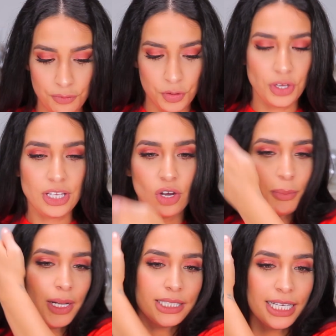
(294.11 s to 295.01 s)
Wir können ja auch
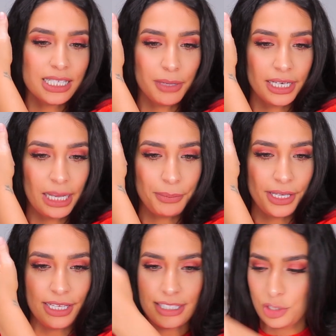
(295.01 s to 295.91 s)
mal einen Test machen. Ich habe
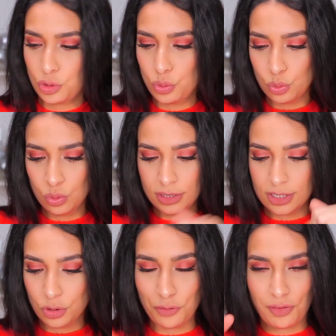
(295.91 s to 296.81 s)
hier ein Tattoo.
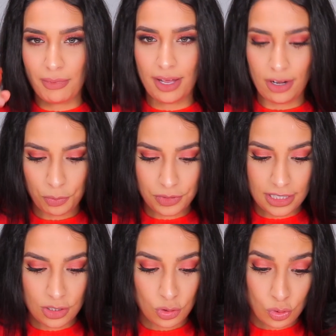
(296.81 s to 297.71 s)
Jetzt gucken wir mal, ob
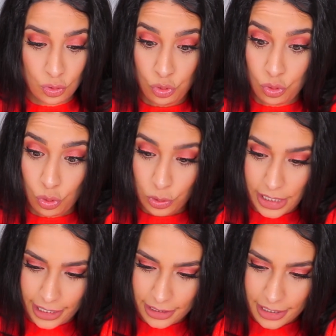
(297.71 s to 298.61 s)
die so
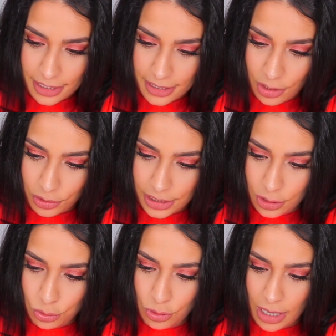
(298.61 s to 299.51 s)
deckend ist, dass sie auch ein
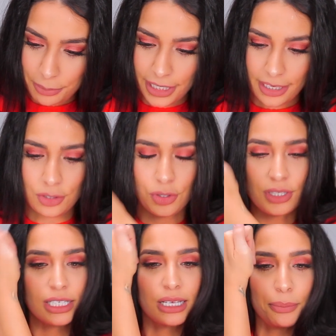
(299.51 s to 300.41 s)
Tattoo abdecken
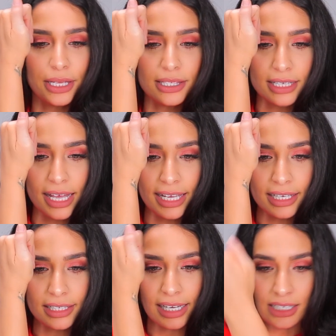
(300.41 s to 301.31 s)
könnte. Ich habe jetzt
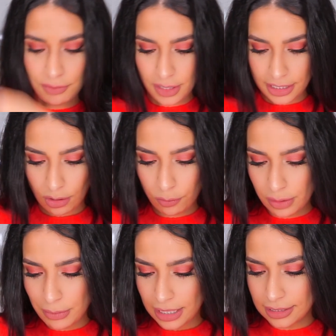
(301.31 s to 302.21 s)
echt ganz wenig drauf
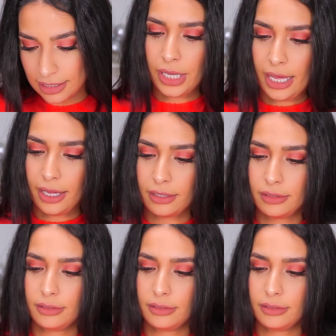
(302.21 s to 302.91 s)
gemacht. Okay.